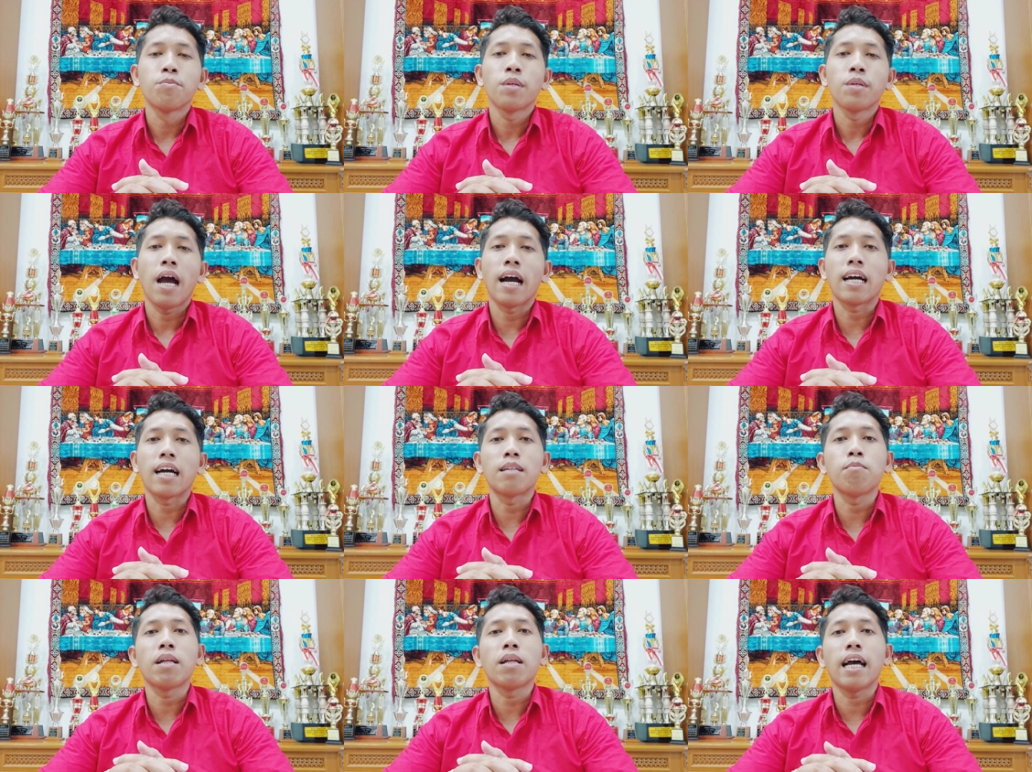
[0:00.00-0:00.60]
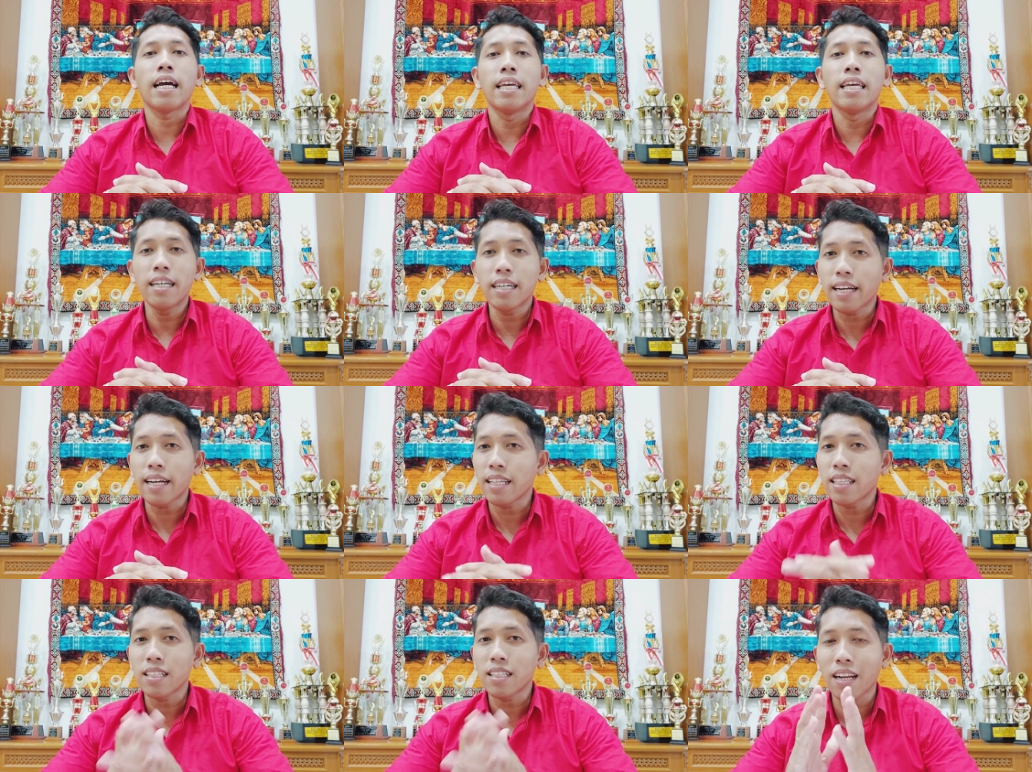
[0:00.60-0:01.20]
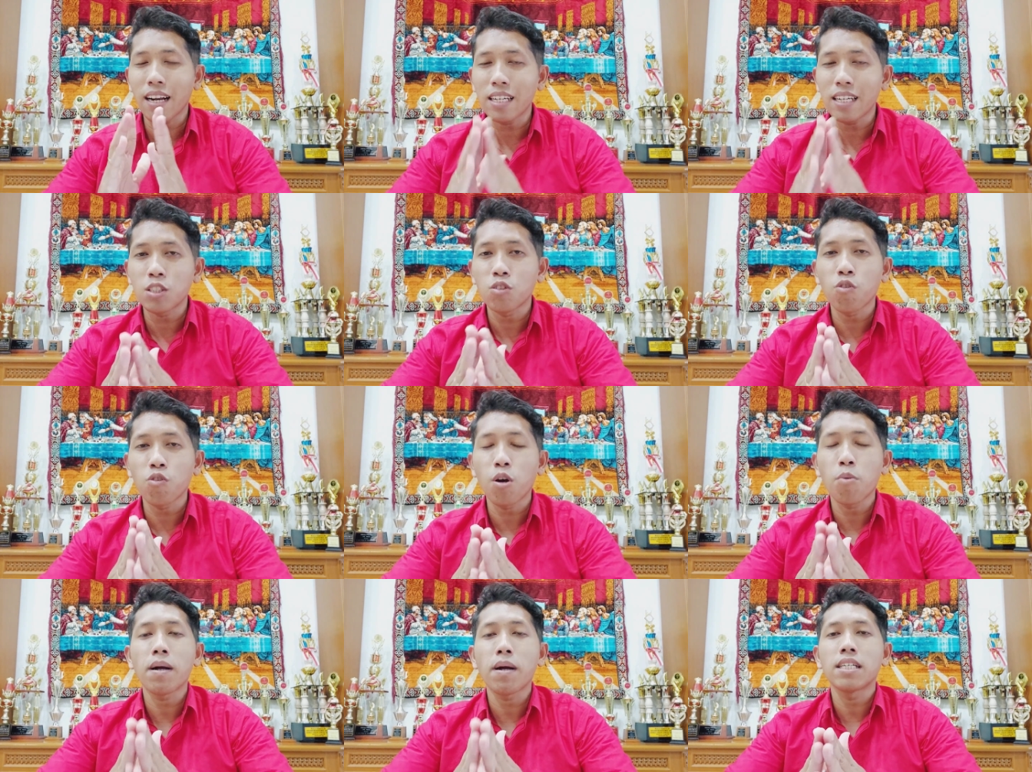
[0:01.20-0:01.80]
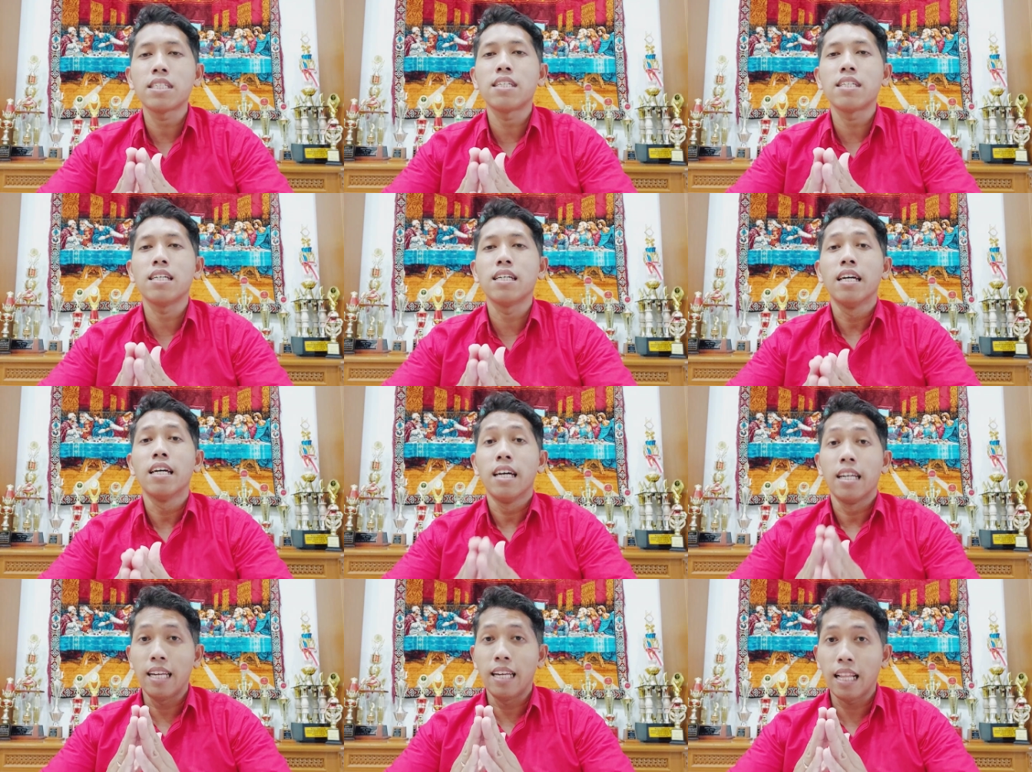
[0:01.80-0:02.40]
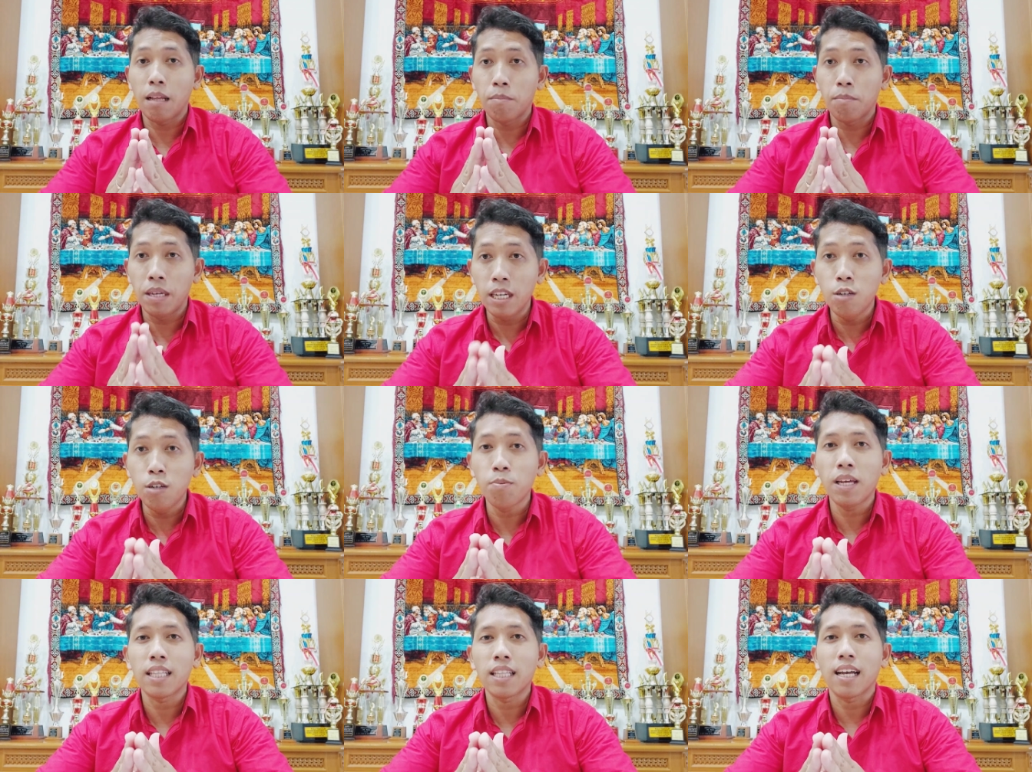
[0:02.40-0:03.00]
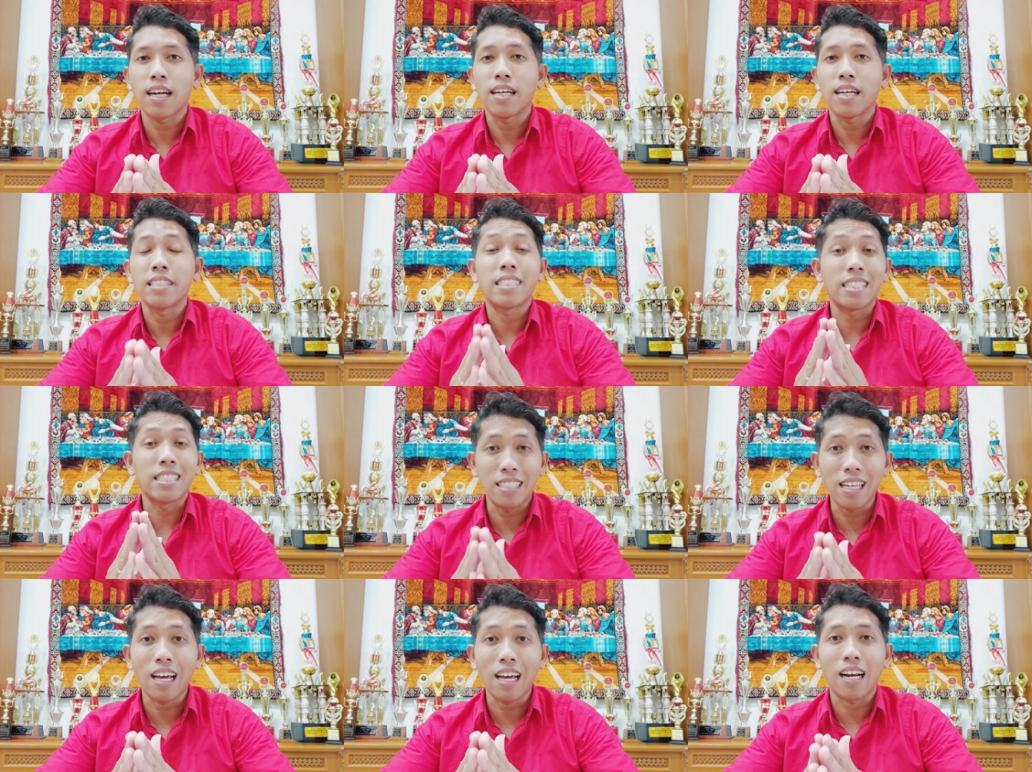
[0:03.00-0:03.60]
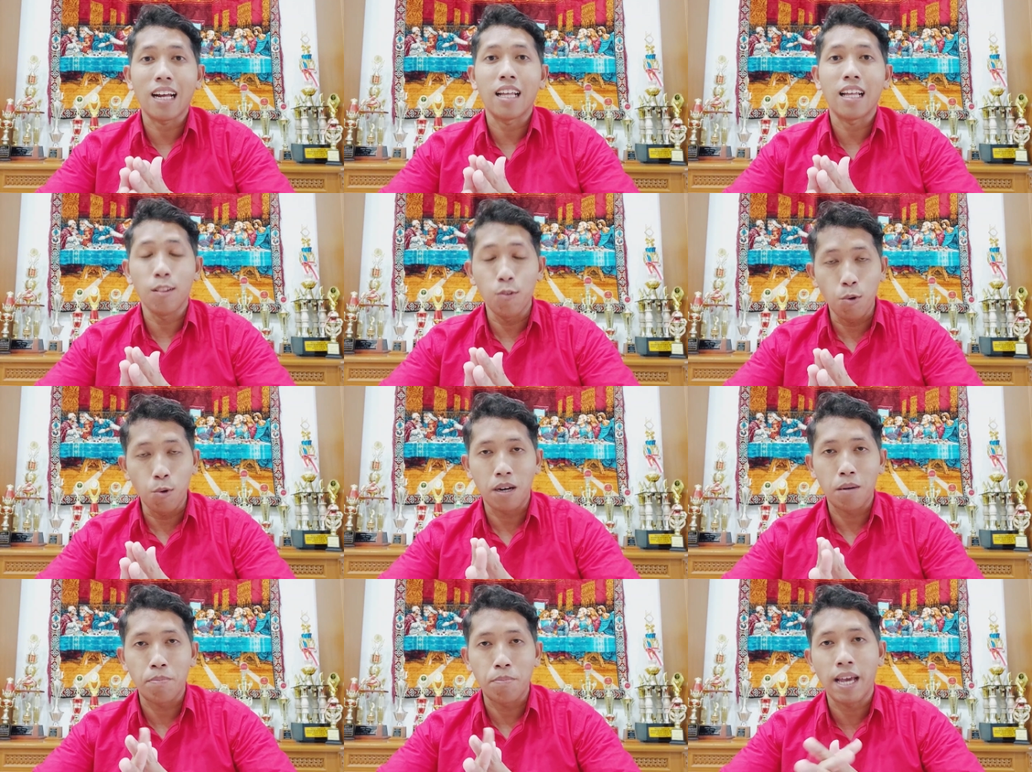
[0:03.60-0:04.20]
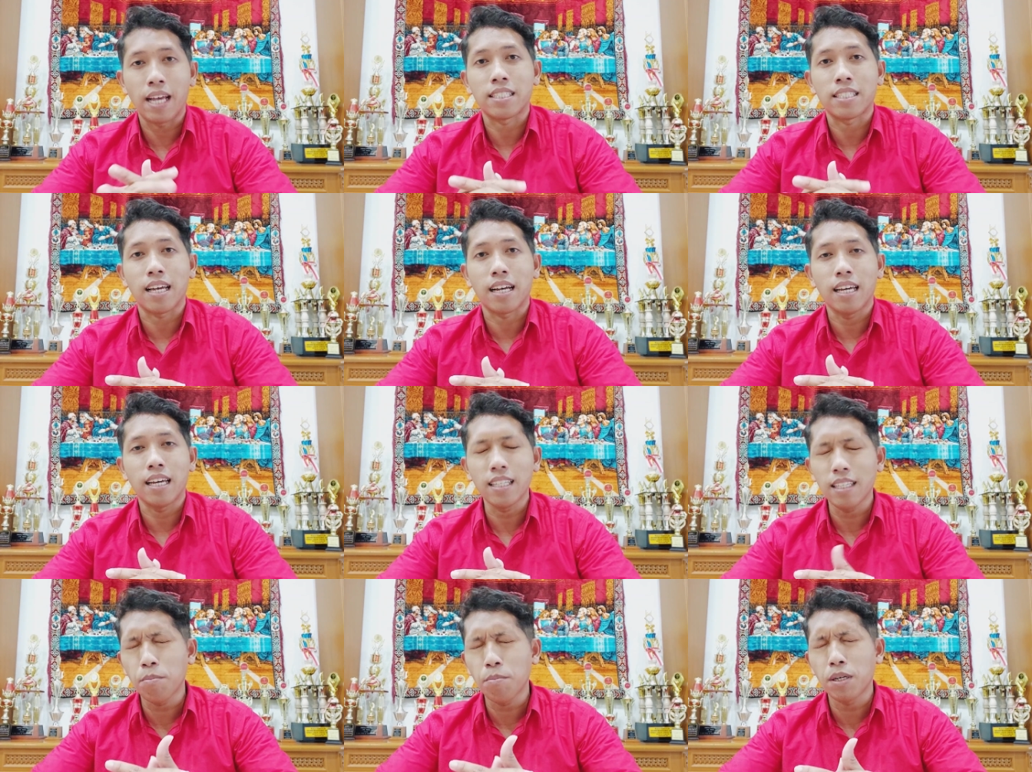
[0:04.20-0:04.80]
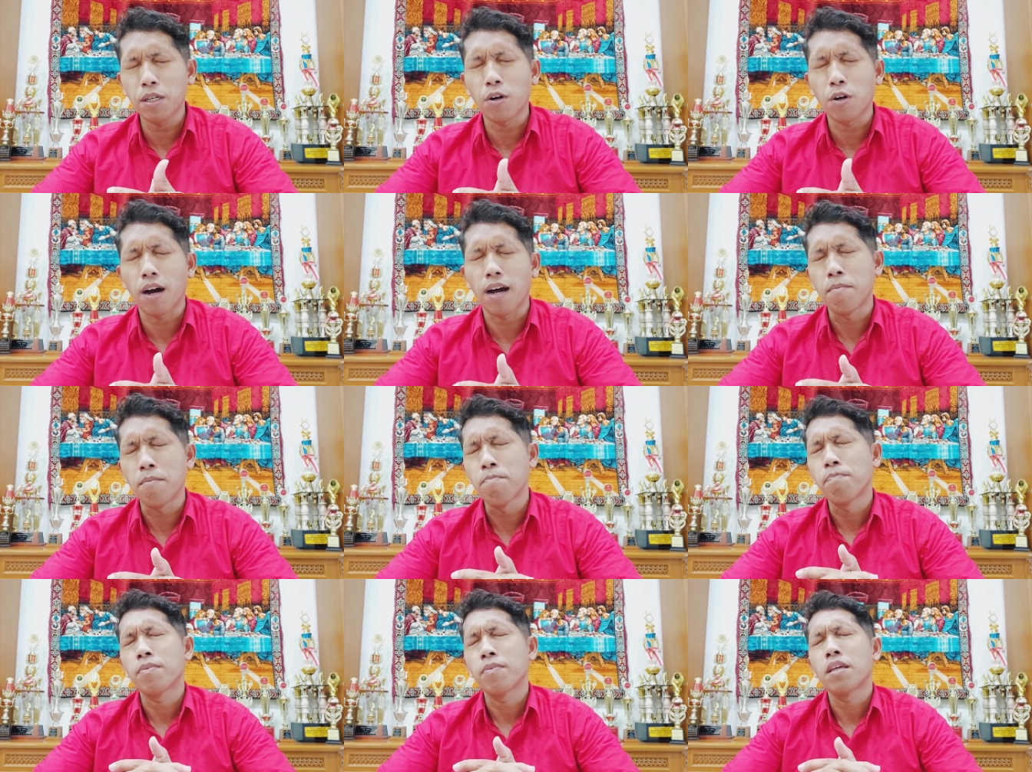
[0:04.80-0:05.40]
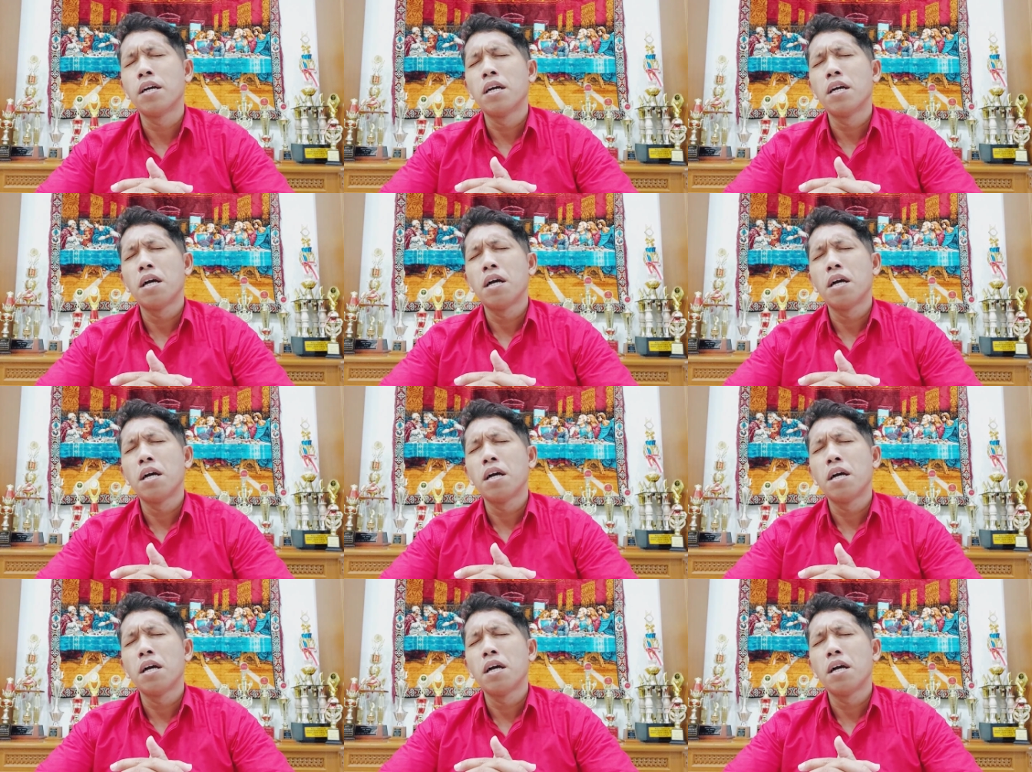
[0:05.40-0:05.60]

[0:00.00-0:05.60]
akan melahirkan transformasi dalam hidup kita secara luar biasa. Kita berdoa.